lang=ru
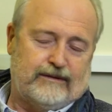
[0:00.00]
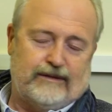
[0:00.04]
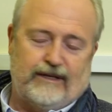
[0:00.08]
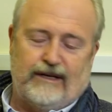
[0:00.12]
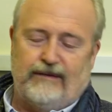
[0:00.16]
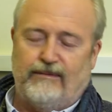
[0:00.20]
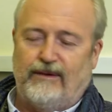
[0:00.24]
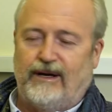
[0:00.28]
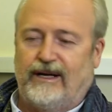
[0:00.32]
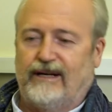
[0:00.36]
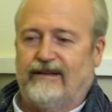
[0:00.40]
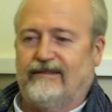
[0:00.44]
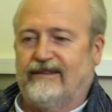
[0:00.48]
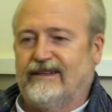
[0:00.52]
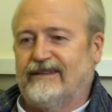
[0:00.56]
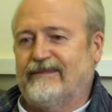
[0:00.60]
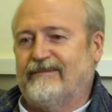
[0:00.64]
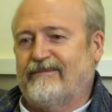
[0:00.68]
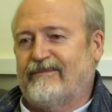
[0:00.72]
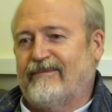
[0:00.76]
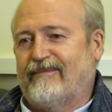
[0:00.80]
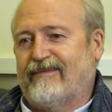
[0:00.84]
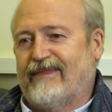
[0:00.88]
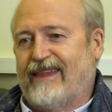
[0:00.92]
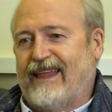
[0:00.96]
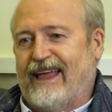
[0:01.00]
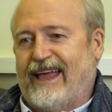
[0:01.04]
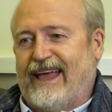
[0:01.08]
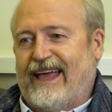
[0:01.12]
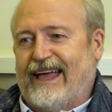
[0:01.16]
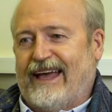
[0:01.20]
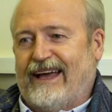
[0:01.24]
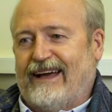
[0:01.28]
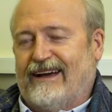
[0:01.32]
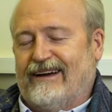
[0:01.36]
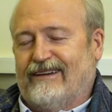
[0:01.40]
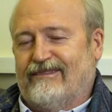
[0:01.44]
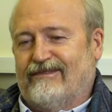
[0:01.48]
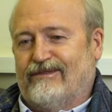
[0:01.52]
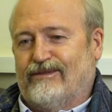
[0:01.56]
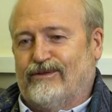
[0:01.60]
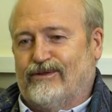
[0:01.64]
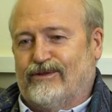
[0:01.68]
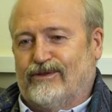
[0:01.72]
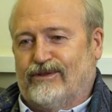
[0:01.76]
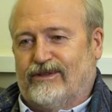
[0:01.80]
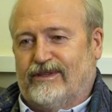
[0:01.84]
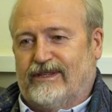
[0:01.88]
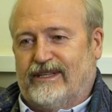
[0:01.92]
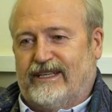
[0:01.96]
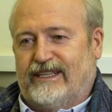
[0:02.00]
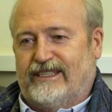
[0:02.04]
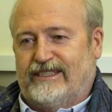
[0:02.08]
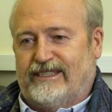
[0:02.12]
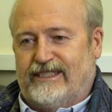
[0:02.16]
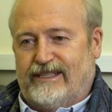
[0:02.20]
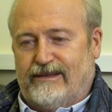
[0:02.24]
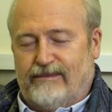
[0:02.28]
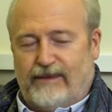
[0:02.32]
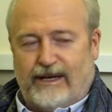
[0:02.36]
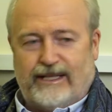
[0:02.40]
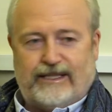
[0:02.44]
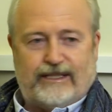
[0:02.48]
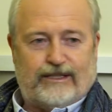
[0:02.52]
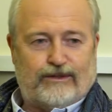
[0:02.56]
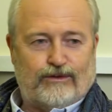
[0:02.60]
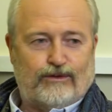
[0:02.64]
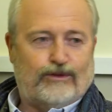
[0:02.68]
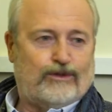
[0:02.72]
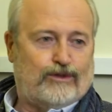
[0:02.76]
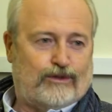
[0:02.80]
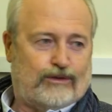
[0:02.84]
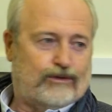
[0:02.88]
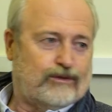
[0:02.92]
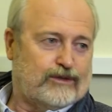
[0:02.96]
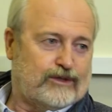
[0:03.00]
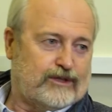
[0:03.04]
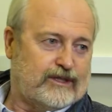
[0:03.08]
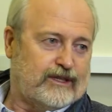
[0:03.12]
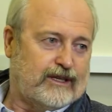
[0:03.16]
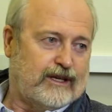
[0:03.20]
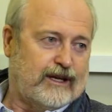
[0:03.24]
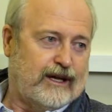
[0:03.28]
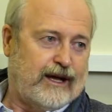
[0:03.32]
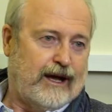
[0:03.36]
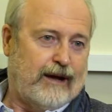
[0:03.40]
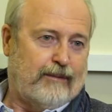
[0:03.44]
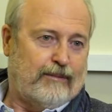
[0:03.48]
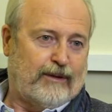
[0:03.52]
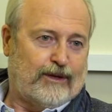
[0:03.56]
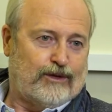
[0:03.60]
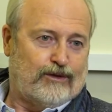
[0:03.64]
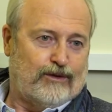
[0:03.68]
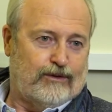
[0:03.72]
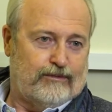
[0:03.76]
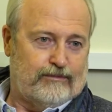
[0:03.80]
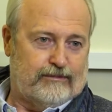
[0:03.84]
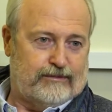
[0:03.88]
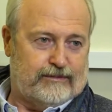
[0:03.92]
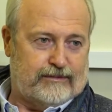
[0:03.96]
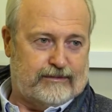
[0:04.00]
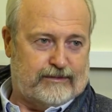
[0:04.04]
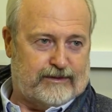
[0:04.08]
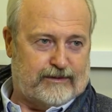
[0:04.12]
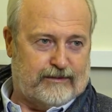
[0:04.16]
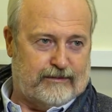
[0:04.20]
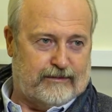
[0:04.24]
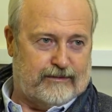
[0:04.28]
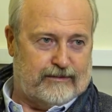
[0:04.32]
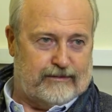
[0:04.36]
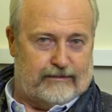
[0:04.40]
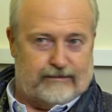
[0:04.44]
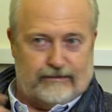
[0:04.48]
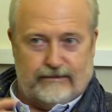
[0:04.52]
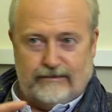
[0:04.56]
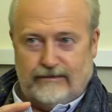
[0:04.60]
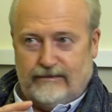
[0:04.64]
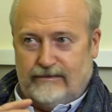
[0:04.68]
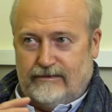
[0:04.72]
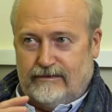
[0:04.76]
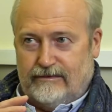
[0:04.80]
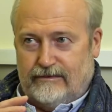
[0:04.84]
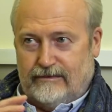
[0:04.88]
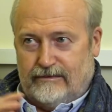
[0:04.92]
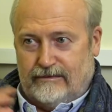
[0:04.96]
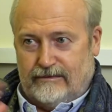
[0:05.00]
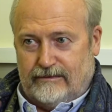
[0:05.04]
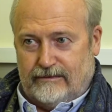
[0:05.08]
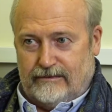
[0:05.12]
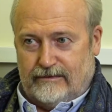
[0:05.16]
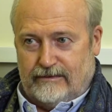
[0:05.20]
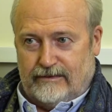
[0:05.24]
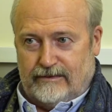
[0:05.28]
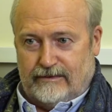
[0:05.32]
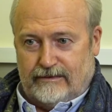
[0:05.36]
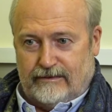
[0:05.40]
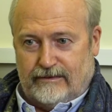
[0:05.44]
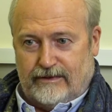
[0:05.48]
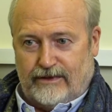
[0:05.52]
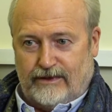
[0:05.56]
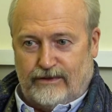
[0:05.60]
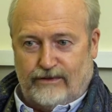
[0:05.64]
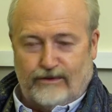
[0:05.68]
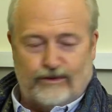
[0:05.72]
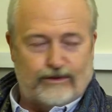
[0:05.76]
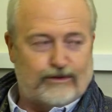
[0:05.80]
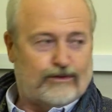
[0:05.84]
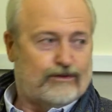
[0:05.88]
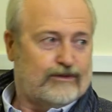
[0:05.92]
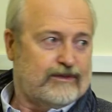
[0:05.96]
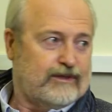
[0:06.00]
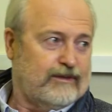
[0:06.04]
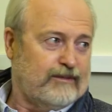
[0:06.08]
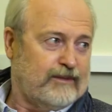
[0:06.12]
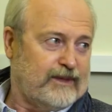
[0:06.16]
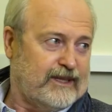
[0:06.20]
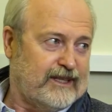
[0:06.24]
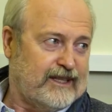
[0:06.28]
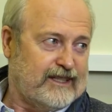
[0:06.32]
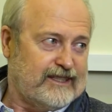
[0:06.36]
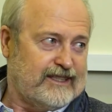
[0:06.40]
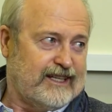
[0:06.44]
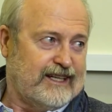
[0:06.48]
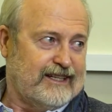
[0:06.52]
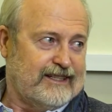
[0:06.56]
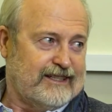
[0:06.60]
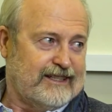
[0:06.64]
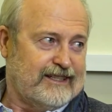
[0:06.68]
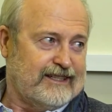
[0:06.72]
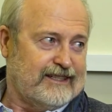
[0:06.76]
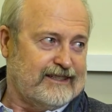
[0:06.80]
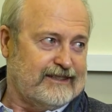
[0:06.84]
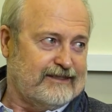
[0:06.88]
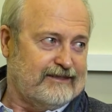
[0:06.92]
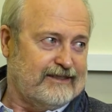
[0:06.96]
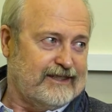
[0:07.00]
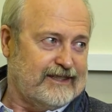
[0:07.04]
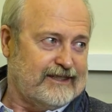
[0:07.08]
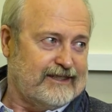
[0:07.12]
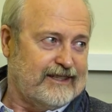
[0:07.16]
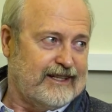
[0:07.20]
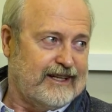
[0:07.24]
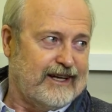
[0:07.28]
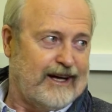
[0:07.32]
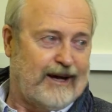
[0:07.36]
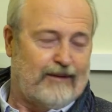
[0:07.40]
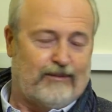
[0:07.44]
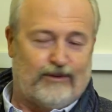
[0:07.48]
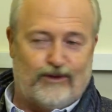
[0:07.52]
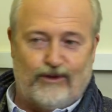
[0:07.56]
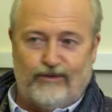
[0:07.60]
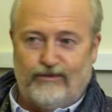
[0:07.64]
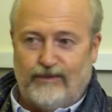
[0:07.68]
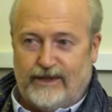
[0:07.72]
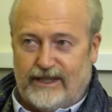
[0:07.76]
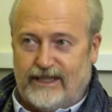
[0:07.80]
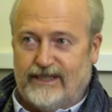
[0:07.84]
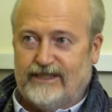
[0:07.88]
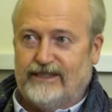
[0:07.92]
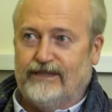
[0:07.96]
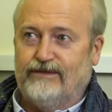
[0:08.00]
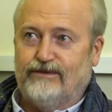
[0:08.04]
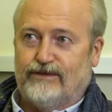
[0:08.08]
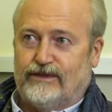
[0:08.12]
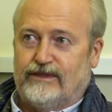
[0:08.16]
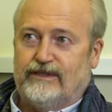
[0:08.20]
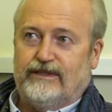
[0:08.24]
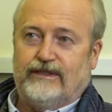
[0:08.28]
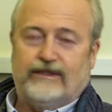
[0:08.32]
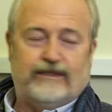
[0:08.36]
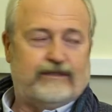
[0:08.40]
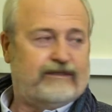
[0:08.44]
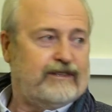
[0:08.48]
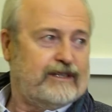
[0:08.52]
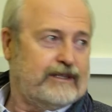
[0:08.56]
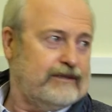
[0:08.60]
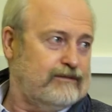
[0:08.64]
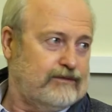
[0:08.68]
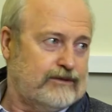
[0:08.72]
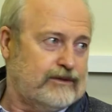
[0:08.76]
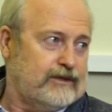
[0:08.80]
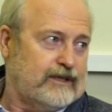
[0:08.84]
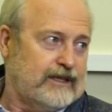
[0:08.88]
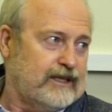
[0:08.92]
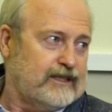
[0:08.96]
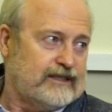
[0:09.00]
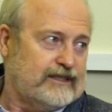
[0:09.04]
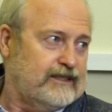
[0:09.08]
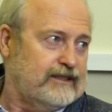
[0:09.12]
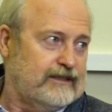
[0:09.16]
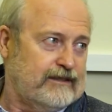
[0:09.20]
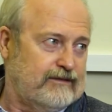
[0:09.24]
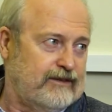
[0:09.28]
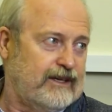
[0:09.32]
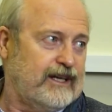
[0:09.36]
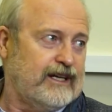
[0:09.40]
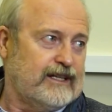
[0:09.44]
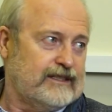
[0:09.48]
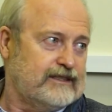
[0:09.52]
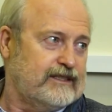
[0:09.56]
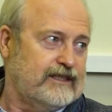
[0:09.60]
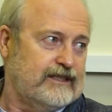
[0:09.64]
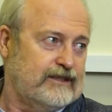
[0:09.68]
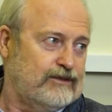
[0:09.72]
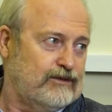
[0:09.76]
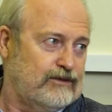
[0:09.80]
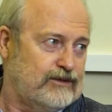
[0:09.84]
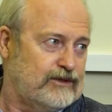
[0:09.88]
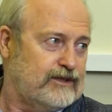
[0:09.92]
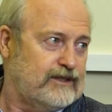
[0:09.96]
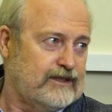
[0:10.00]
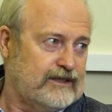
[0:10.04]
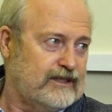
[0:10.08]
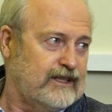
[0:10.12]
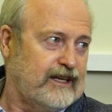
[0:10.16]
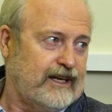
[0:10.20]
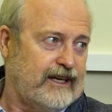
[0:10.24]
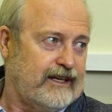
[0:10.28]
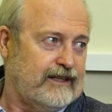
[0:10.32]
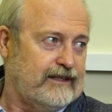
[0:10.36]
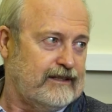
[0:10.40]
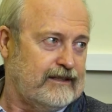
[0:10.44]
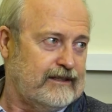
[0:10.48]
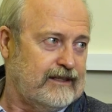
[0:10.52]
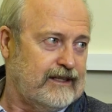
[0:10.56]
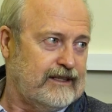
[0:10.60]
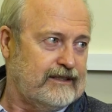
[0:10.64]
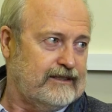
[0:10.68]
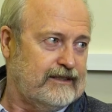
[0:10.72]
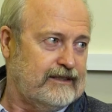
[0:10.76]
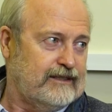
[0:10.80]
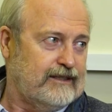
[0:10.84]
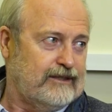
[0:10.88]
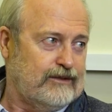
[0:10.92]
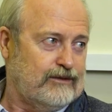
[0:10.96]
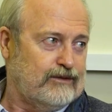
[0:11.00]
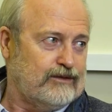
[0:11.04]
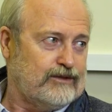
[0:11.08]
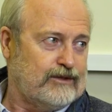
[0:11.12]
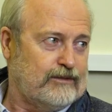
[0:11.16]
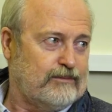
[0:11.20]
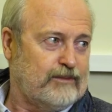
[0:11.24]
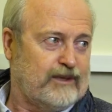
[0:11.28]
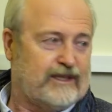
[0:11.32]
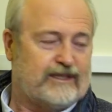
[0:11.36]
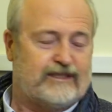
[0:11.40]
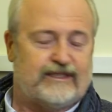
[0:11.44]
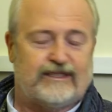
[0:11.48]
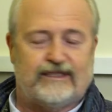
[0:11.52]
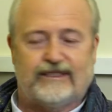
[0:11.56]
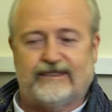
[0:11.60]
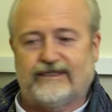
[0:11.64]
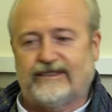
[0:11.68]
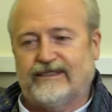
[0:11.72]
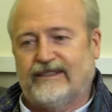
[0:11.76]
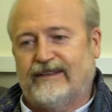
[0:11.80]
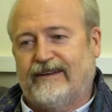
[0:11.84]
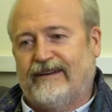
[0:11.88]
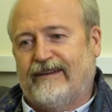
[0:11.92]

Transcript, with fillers: Хабарова. Вот. И снимать одно и то же. А потом кино искусство монтажа, как известно. А потом монтаже вот сделать две вот картины, две разные точки зрения на один и тот же процесс.